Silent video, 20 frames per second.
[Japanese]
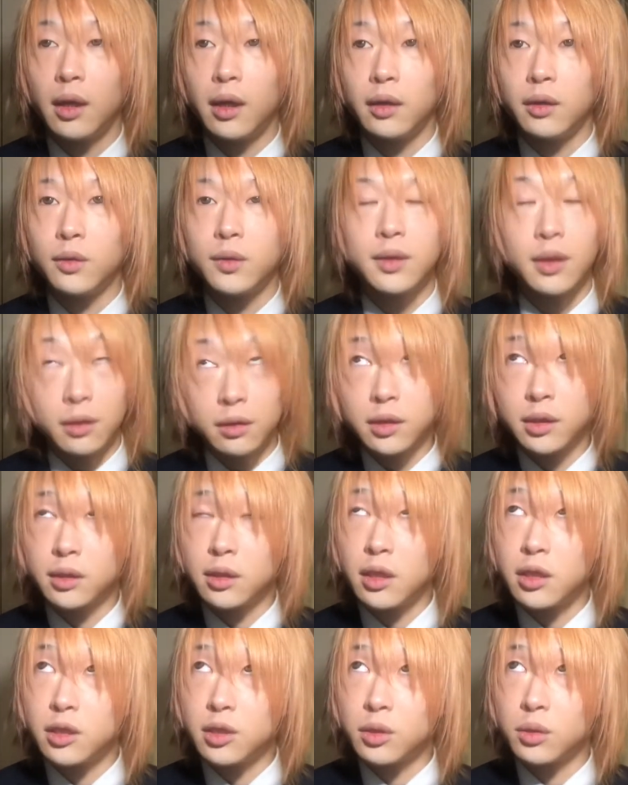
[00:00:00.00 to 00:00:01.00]

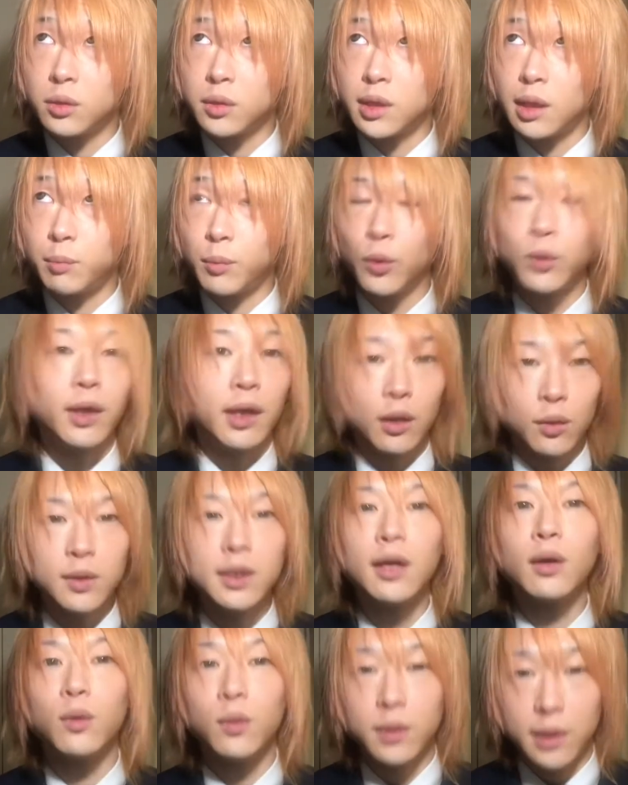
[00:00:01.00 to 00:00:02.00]
認知症サポーター養
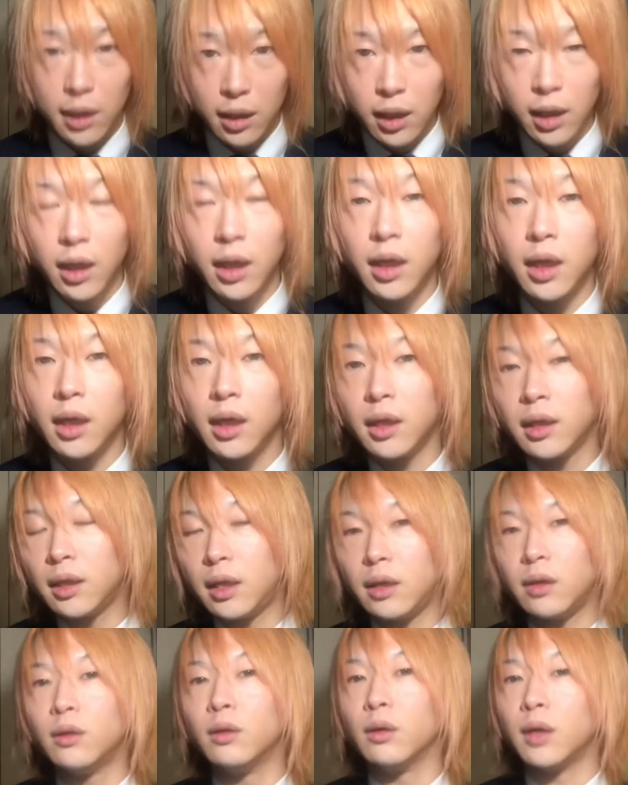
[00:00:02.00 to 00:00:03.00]
成講座かって
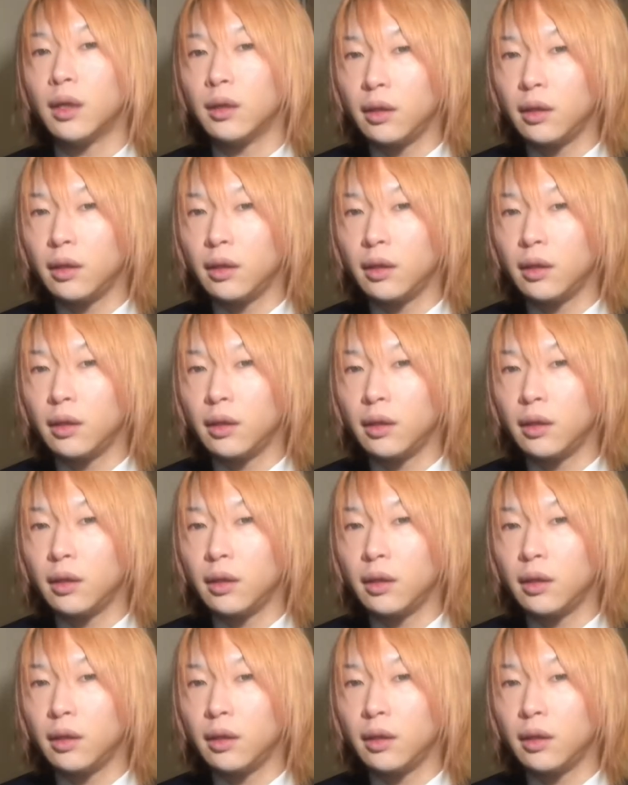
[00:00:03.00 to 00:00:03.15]
いうのが、